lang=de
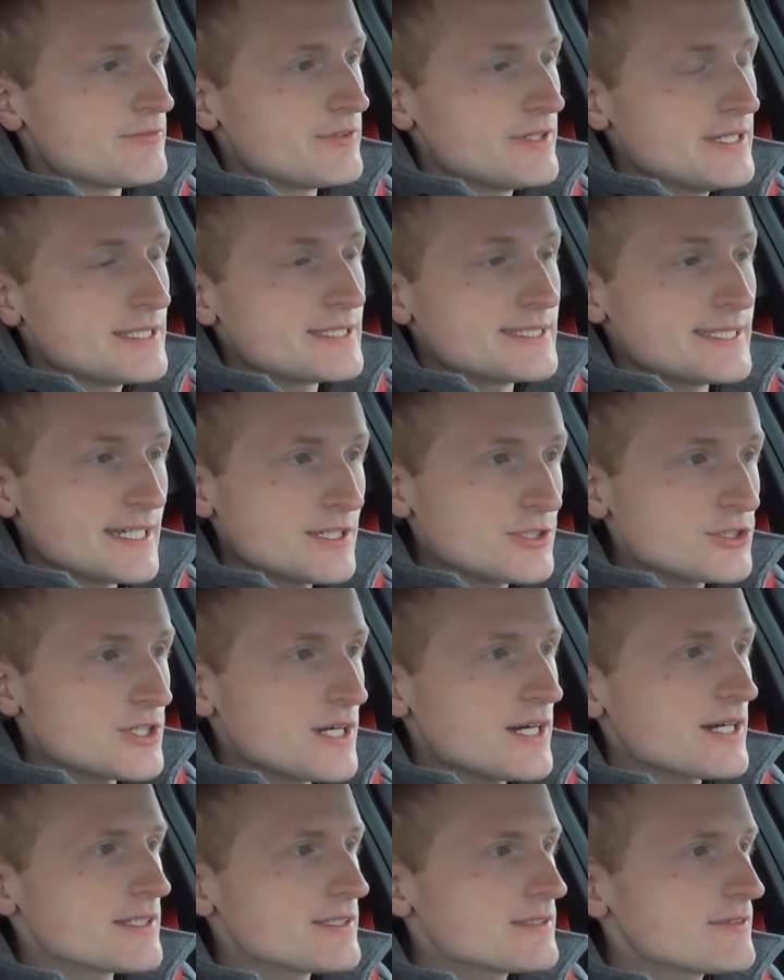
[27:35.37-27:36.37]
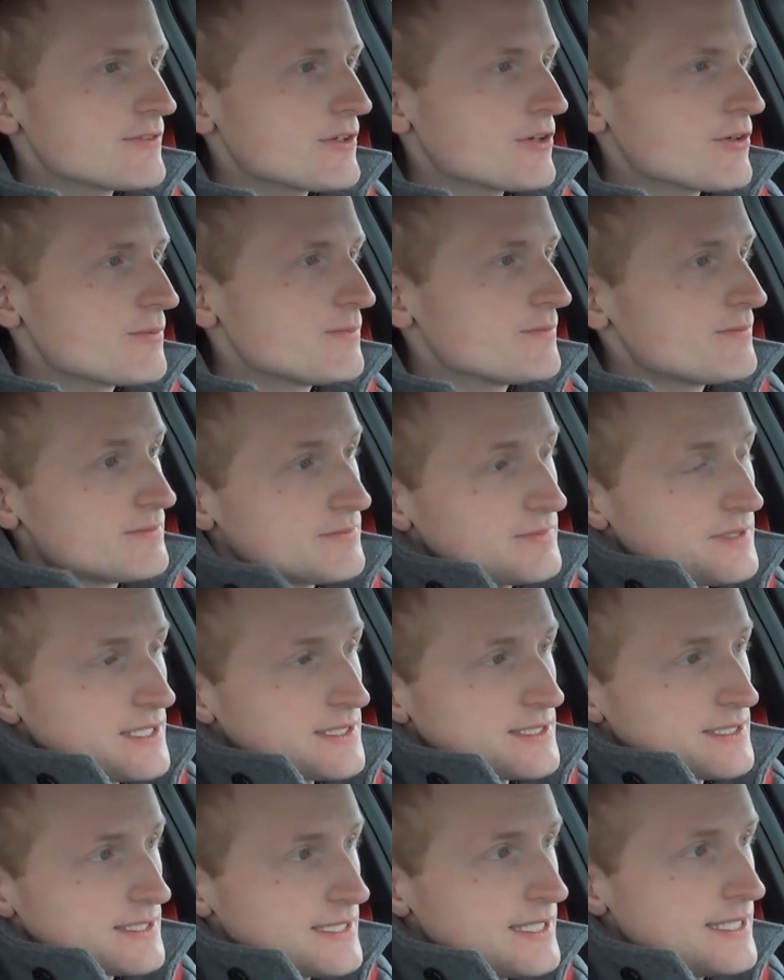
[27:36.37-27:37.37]
Finde ich sehr schade, warum
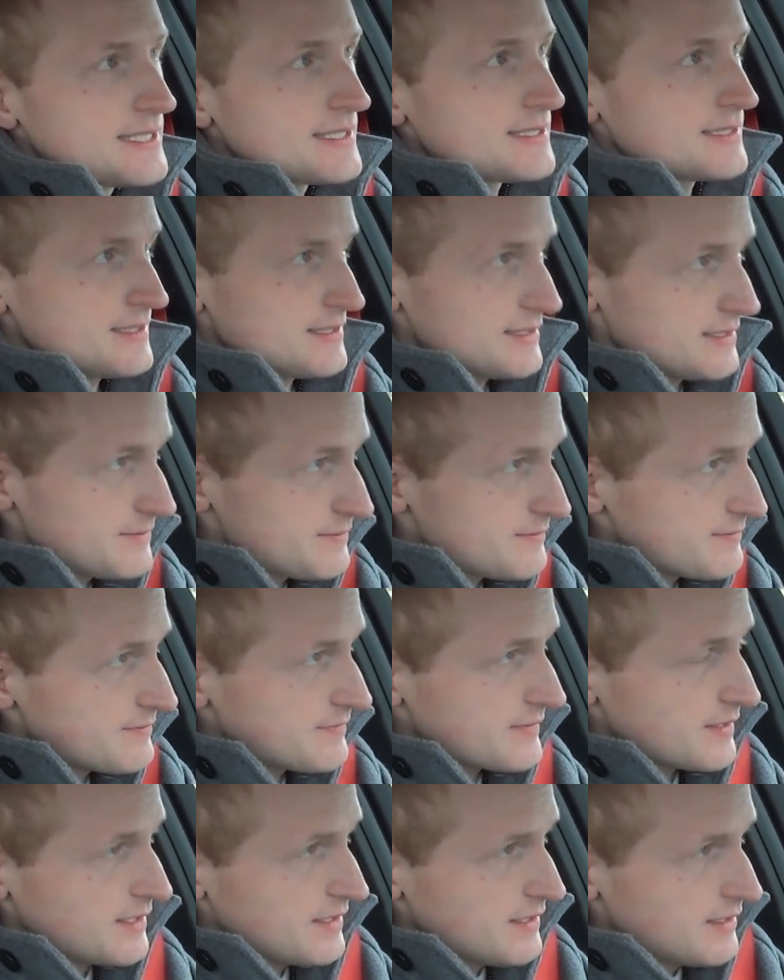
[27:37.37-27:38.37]
das nicht ähm,